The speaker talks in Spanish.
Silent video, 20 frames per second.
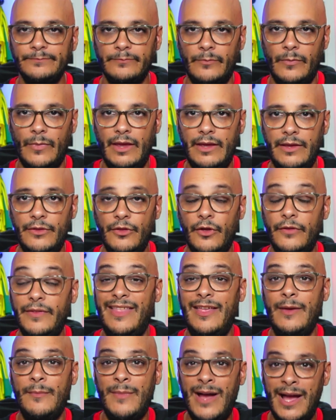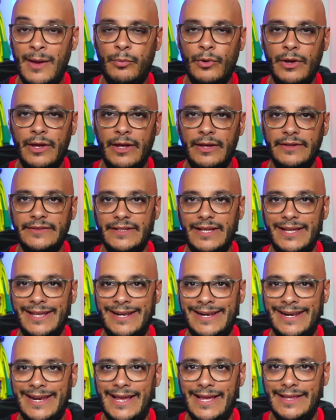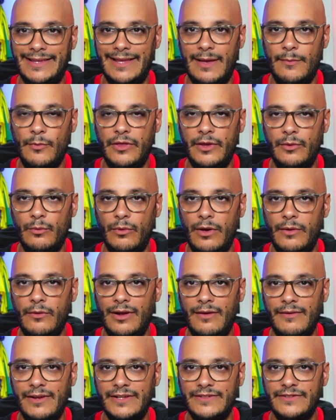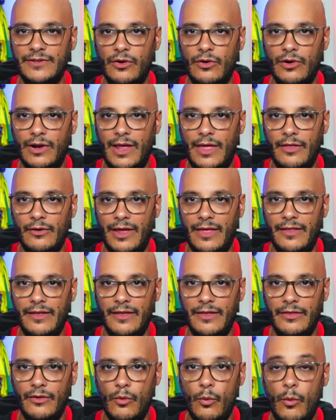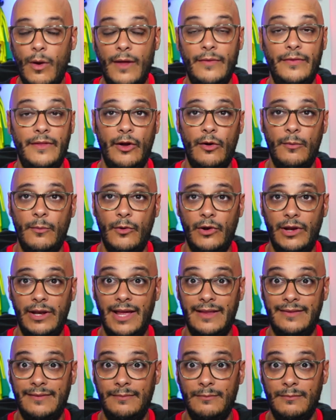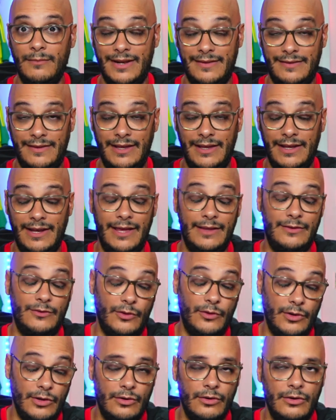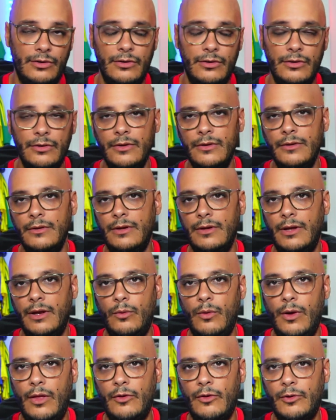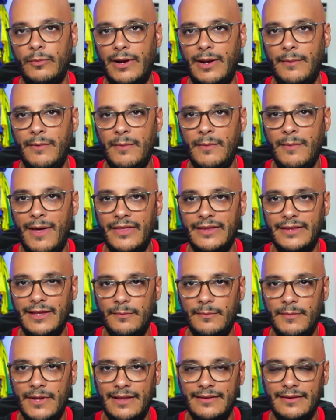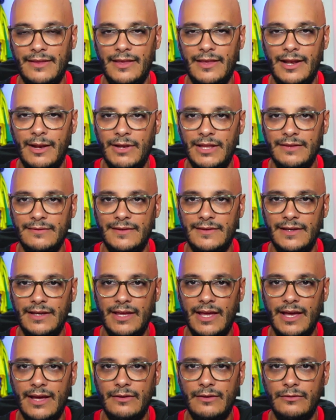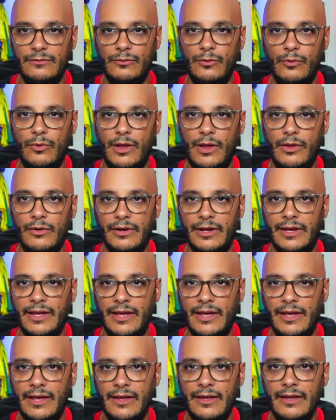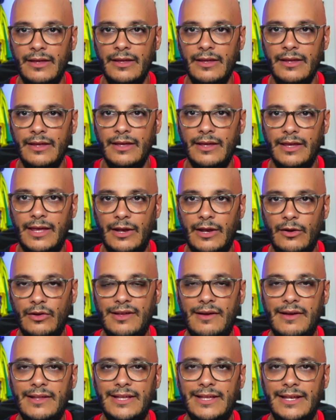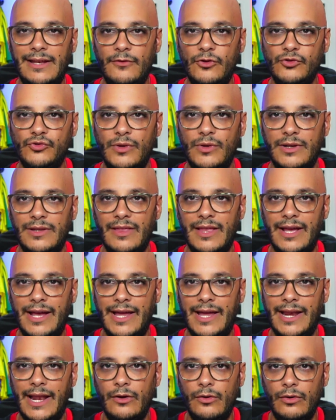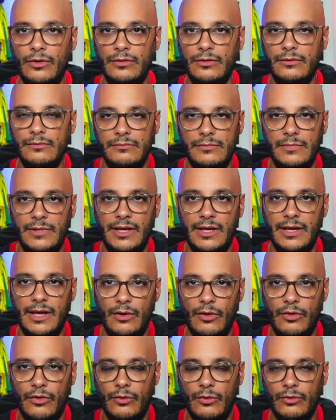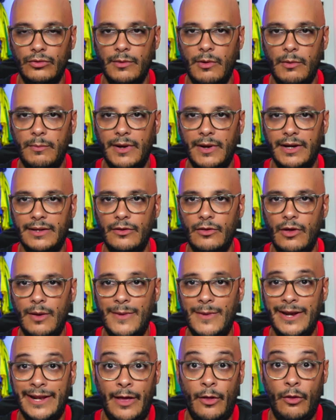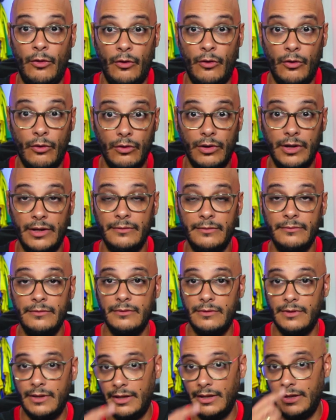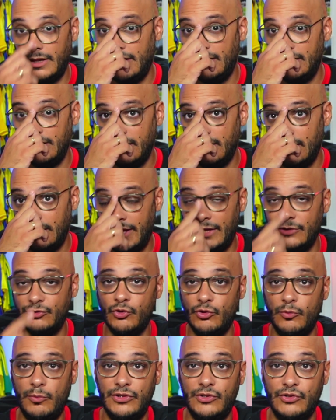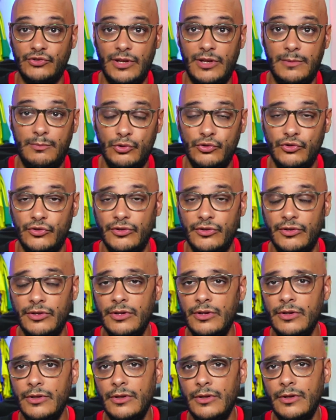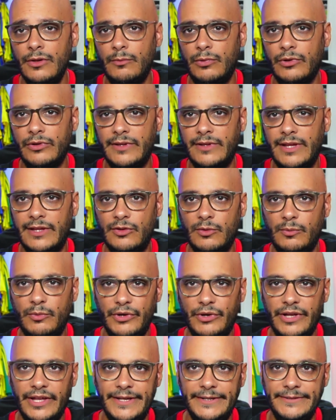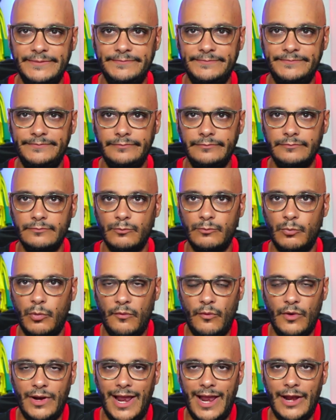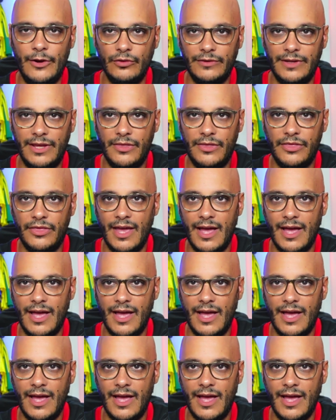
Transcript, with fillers: y donde además pues rescatamos de nuevo la versión goleadora de don Juan Diego Molina Martínez Estoico, el jugador para mí más determinante de la plantilla, un jugador que, que no estaba teniendo suerte de cara al gol y que en los dos últimos partidos ha marcado dos goles que, han supuesto seis puntos. Por tanto, pues, pues buenas noticias.